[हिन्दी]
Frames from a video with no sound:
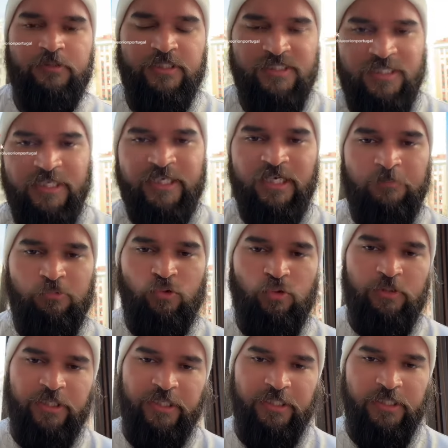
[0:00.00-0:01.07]
जैसा कि आप लोगों
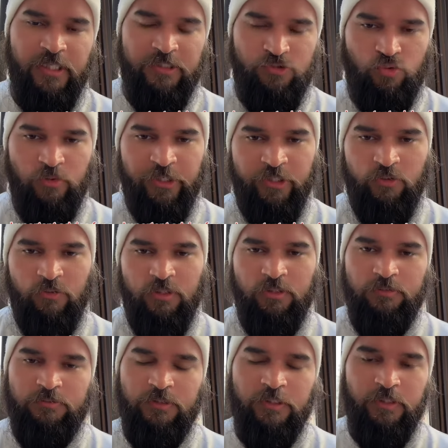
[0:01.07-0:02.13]
ने आज सुना ही होगा
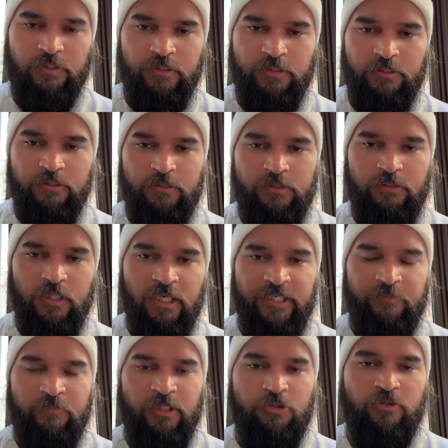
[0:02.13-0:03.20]
कि
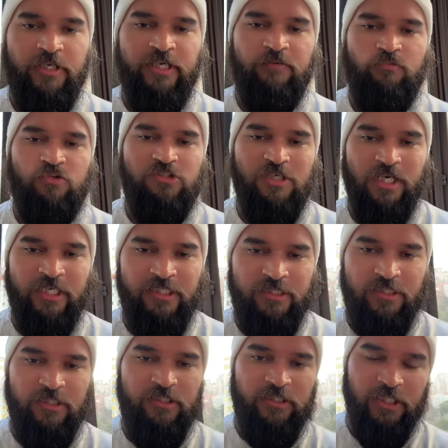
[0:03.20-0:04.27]
आइमा जो है वो स्ट्राइक
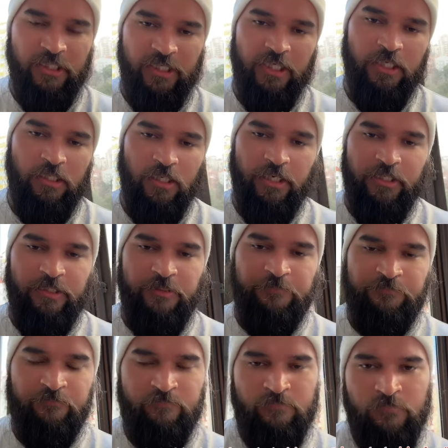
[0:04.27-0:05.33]
की तैयारी कर रही है
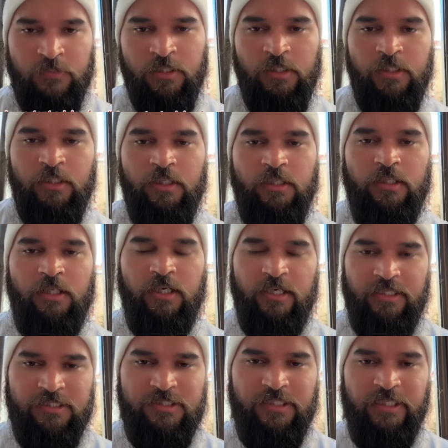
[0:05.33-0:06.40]

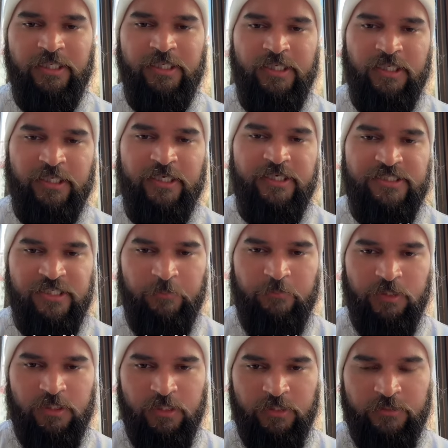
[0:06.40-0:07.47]
अगस्त से लेकर के दिसंबर
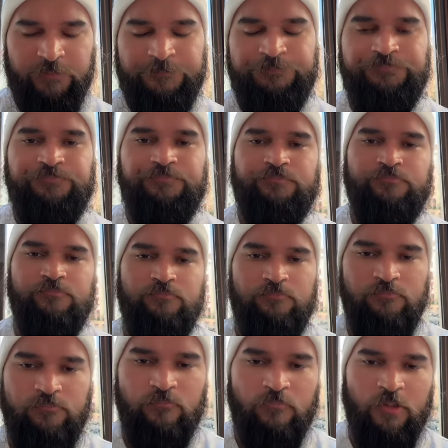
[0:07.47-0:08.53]
तक
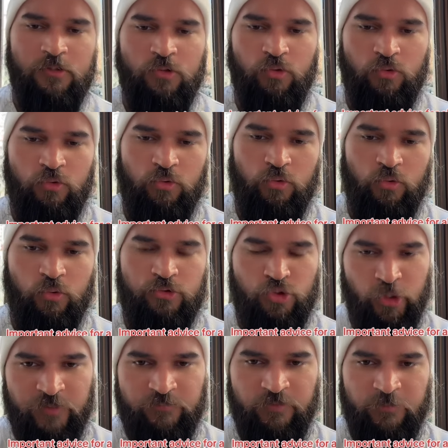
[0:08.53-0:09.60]
तो जो
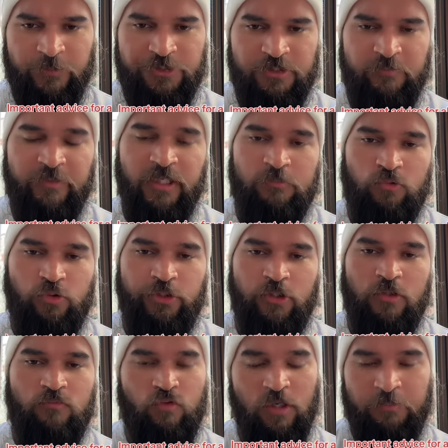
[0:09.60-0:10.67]
इन्फॉर्मेशन मैं आपको दे रहा
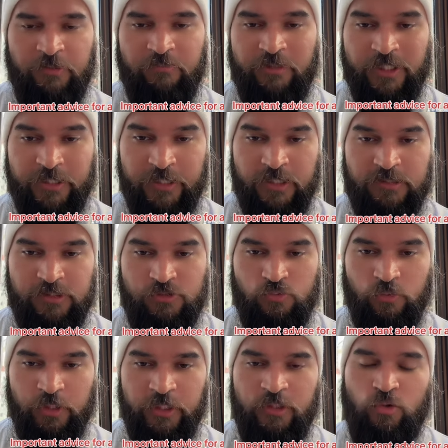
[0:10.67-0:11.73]
हूँ वो आपने बड़े ध्यान से
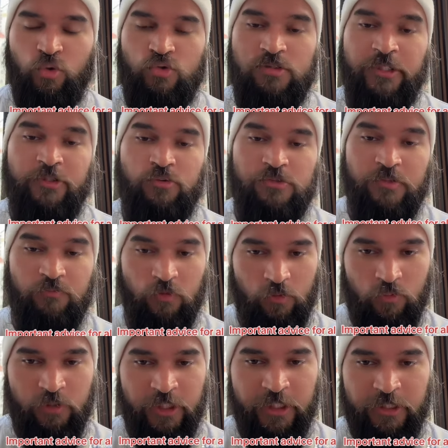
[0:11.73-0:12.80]
सुननी है और हो सके तो उसे फॉलो
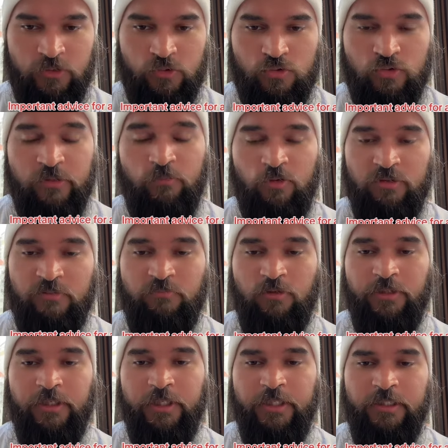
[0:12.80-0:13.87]
करिए दोस्तों ये बहुत
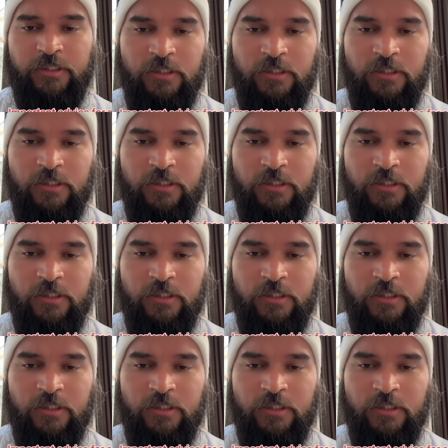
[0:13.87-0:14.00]
इंपॉर्टेंट है